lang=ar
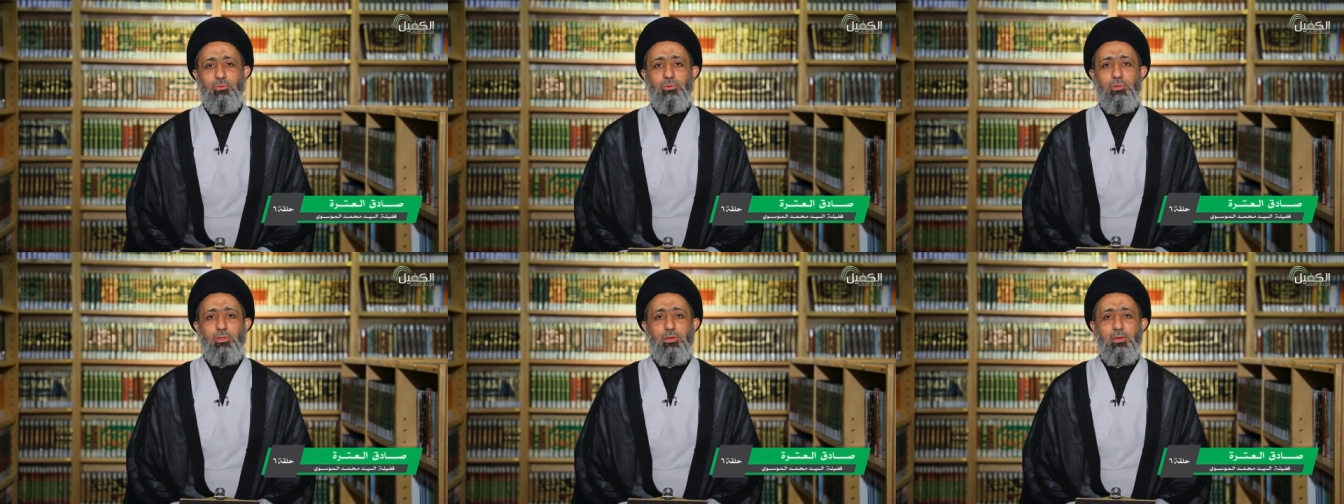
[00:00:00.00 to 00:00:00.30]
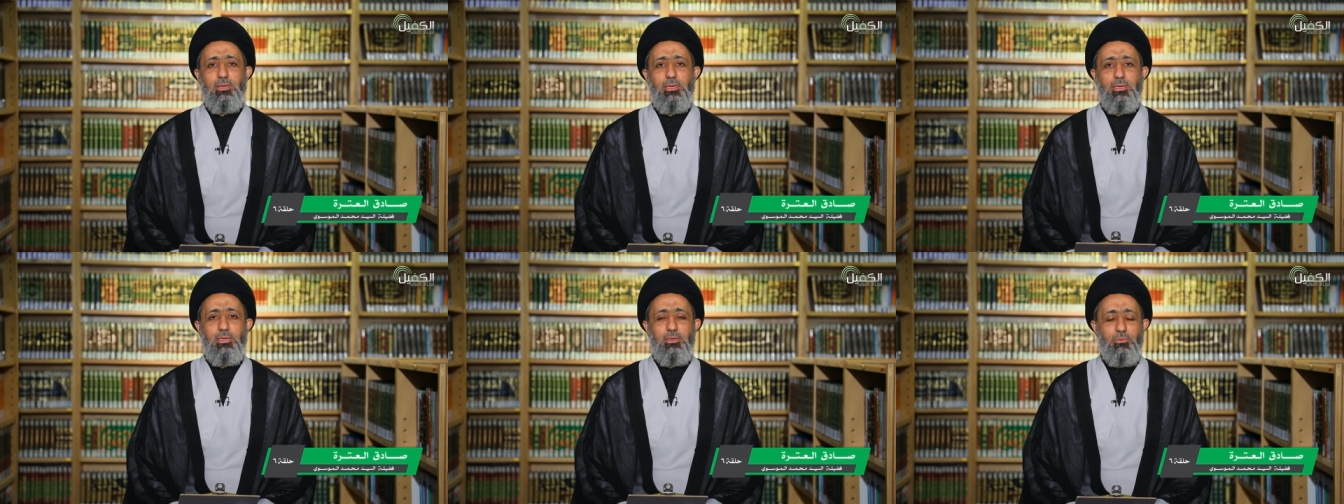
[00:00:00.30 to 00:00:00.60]

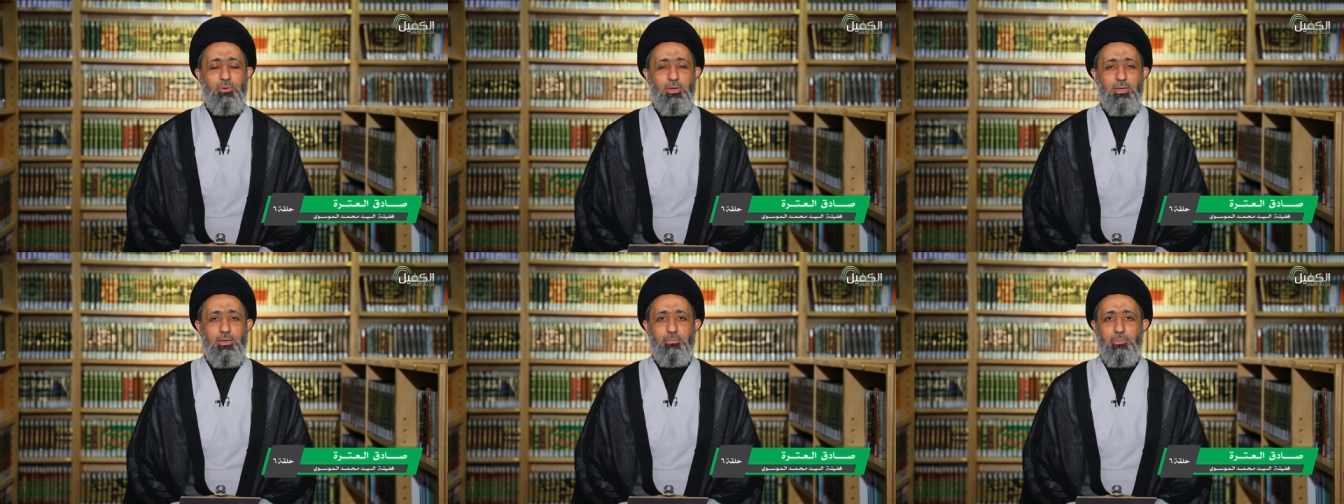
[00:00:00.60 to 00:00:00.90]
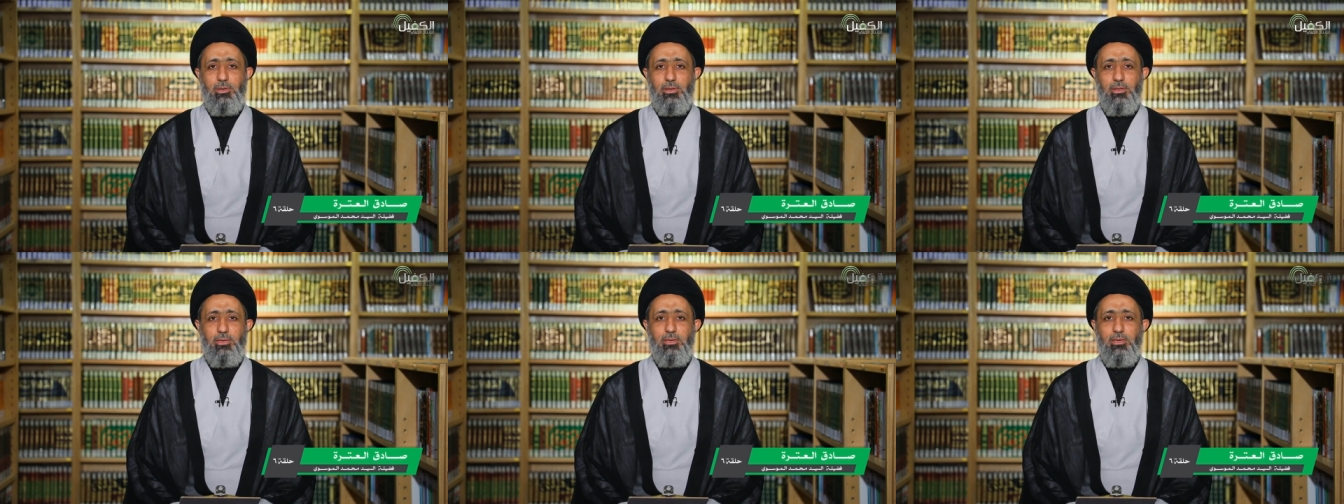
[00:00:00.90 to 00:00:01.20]
الله
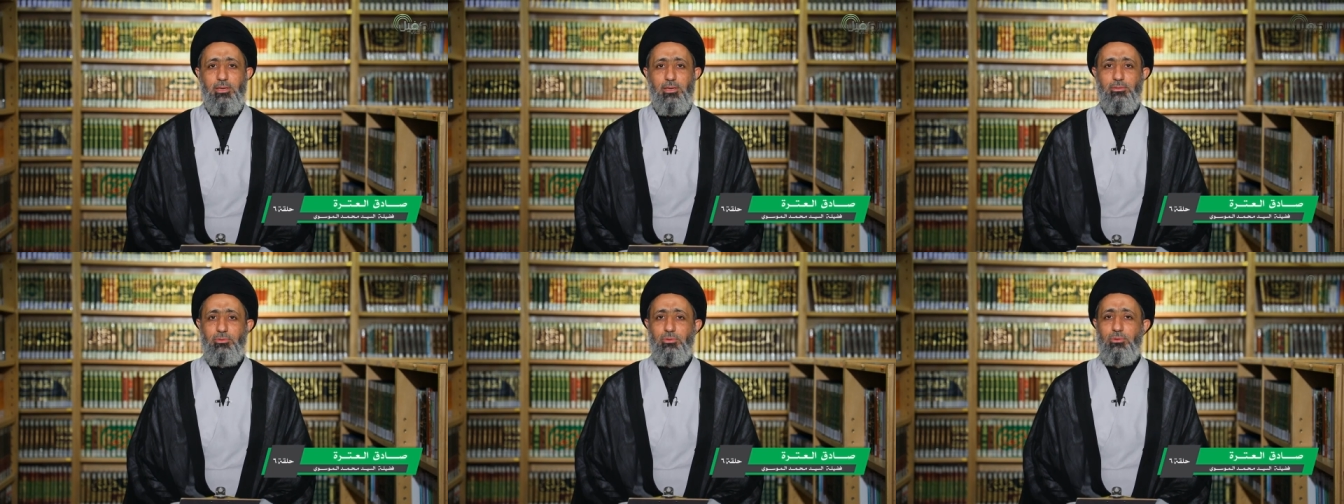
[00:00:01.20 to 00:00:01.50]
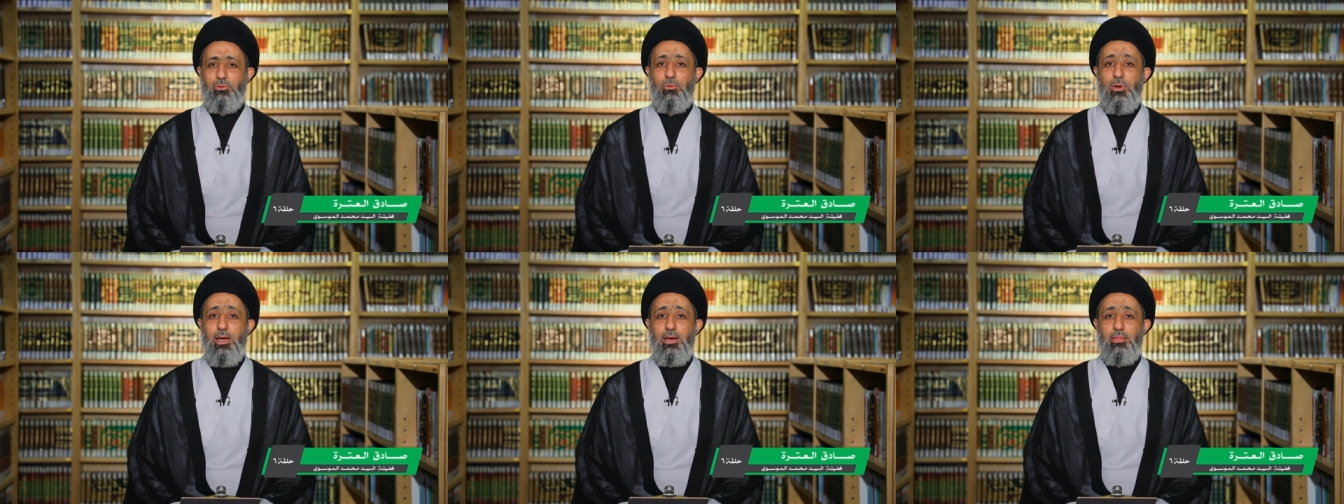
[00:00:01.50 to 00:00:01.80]

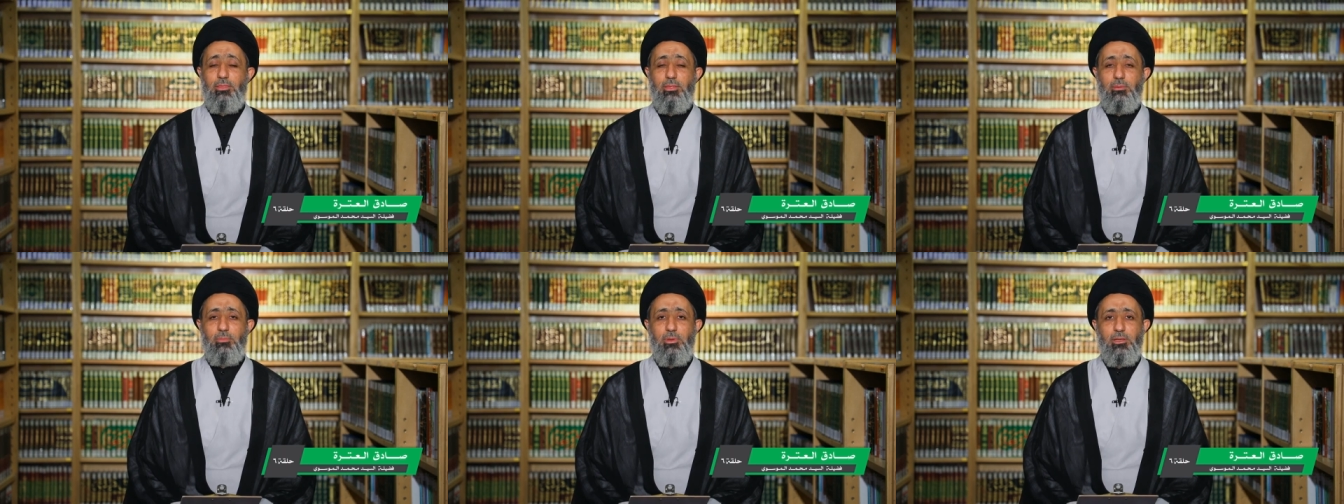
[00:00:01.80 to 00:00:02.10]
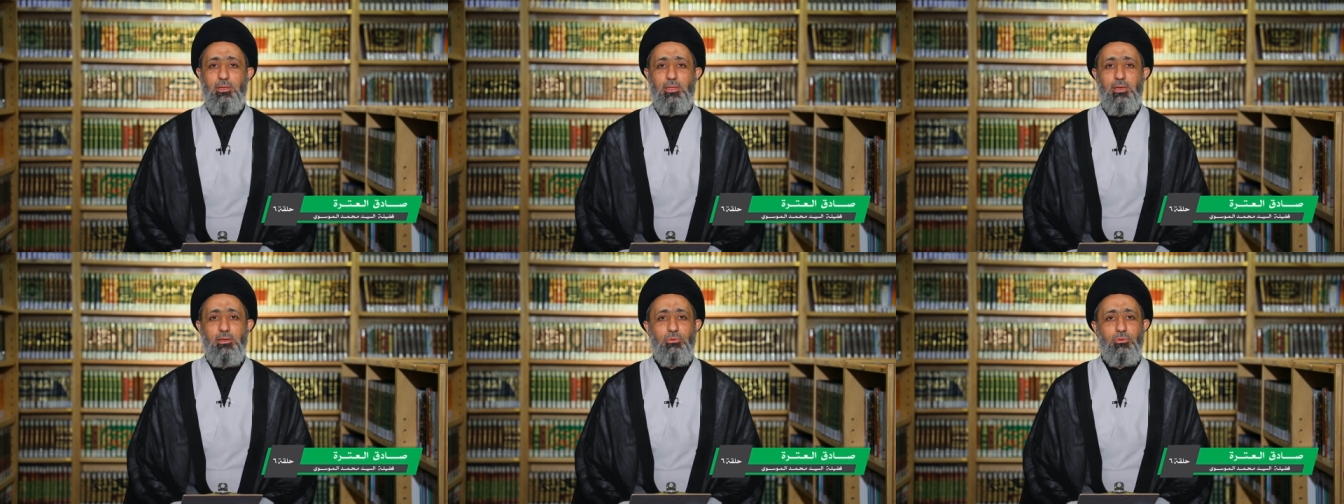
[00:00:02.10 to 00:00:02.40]
وبركاته وعظم
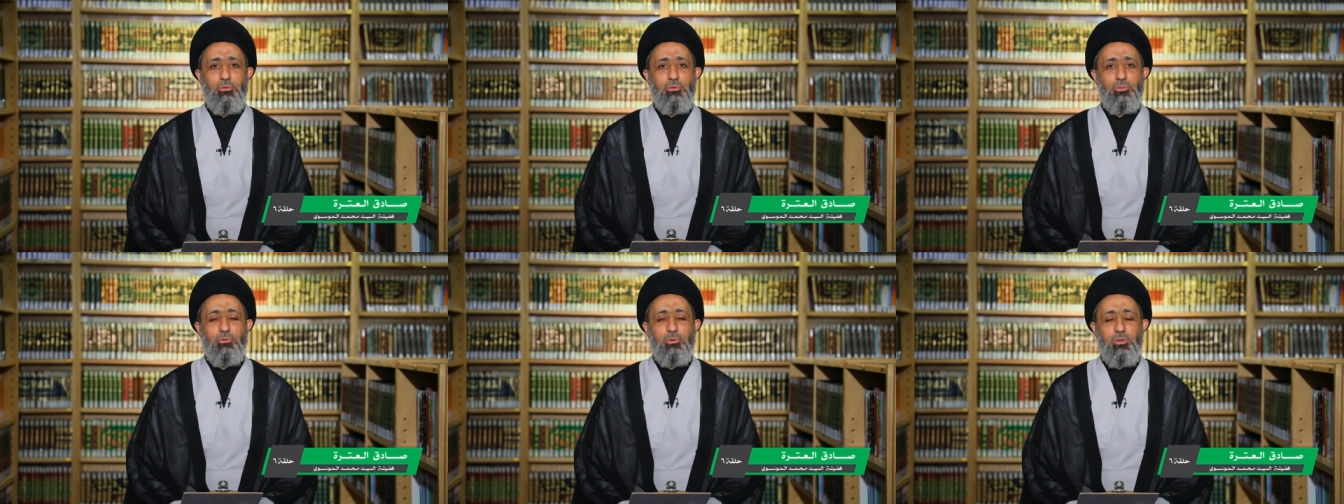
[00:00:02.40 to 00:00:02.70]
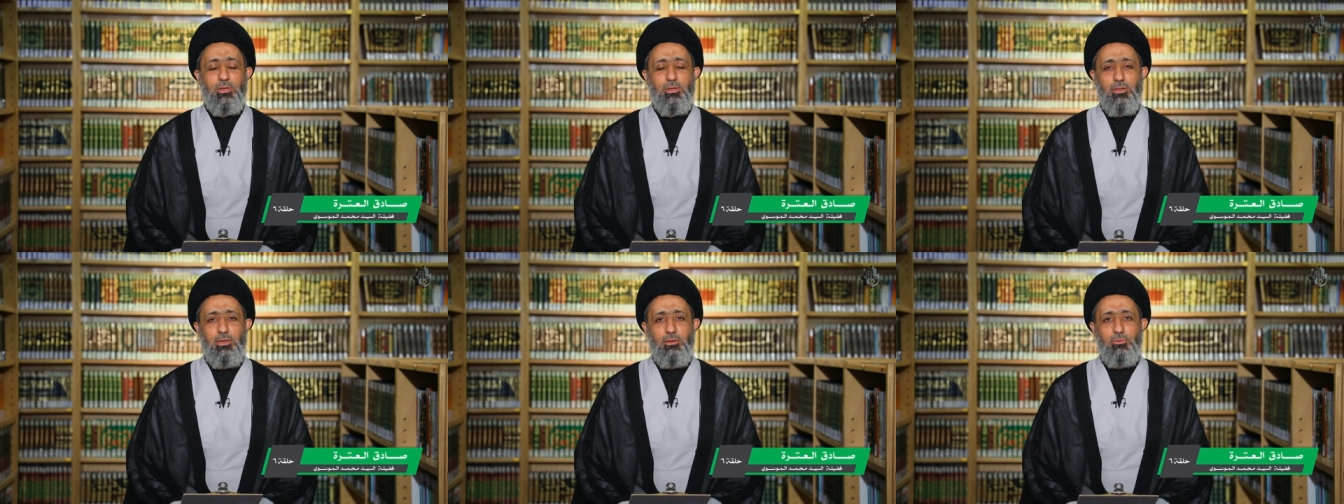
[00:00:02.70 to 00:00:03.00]
الله
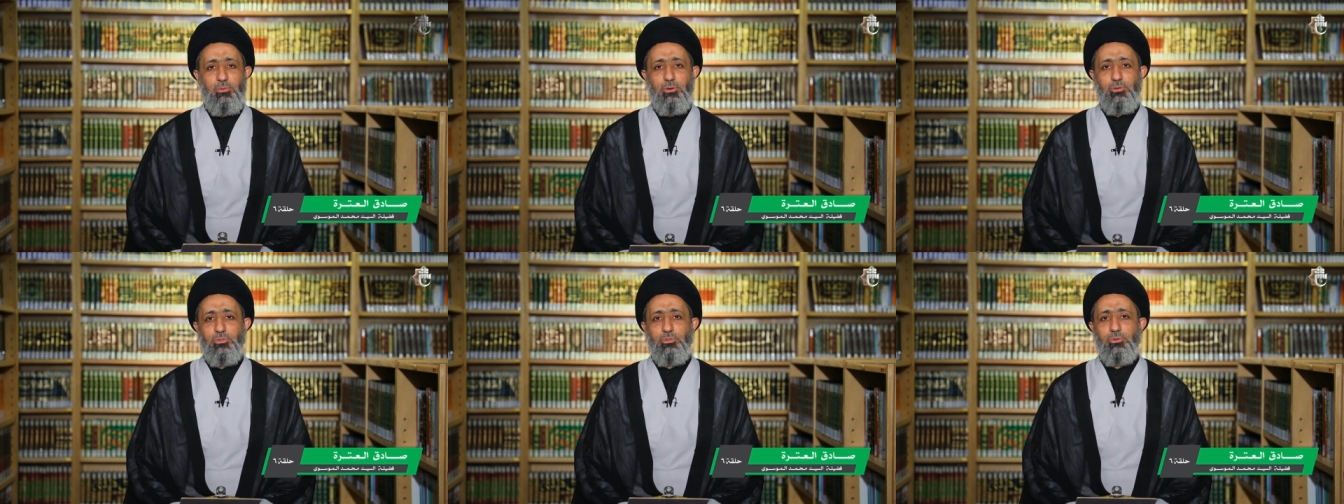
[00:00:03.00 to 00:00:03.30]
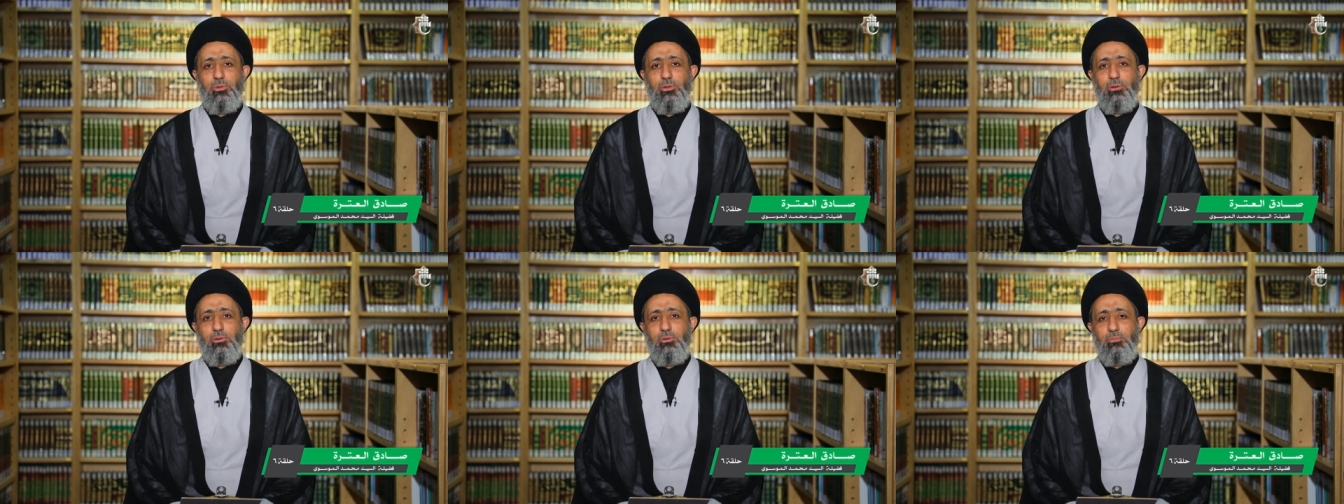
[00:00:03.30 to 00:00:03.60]
أجورنا
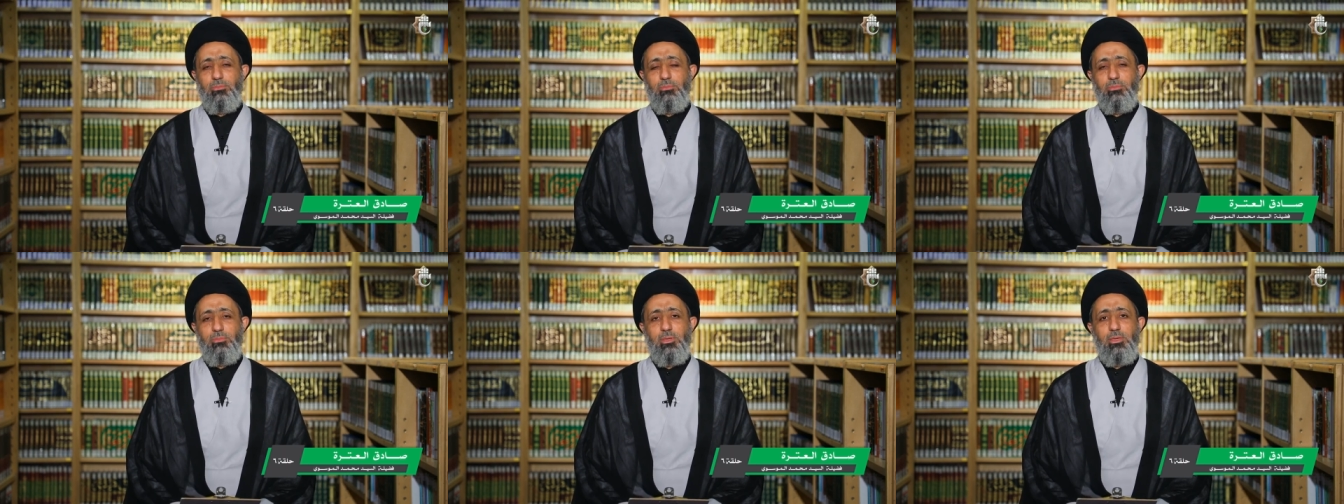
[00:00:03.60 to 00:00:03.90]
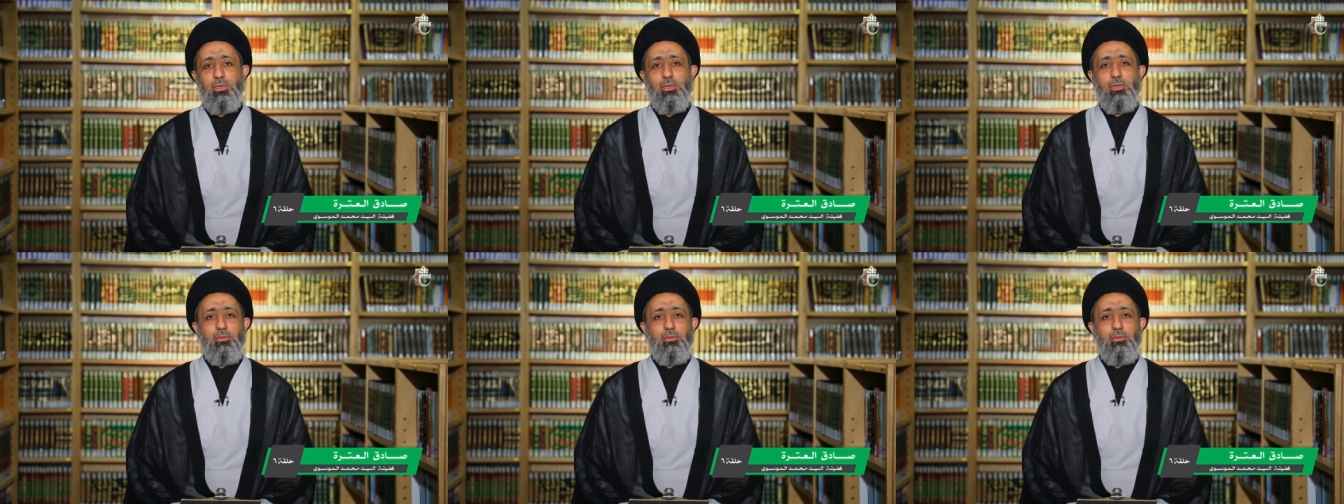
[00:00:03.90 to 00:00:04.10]
وأجوركم